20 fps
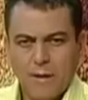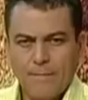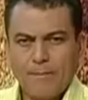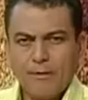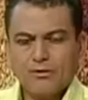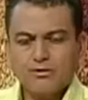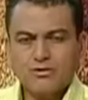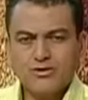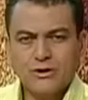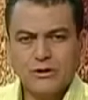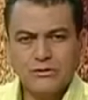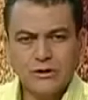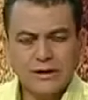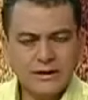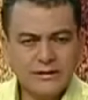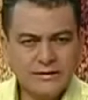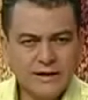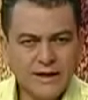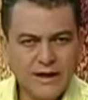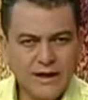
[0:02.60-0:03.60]
A produção
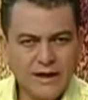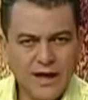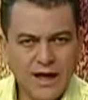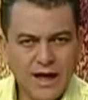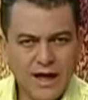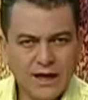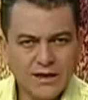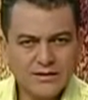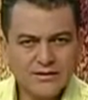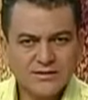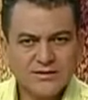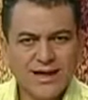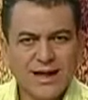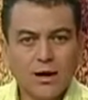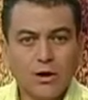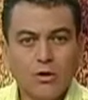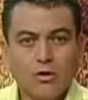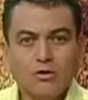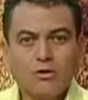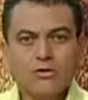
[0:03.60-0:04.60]
leiteira está
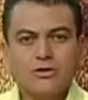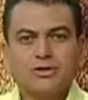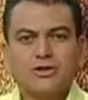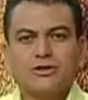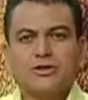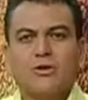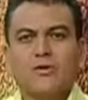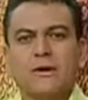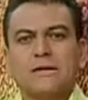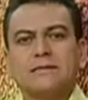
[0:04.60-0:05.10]
longe de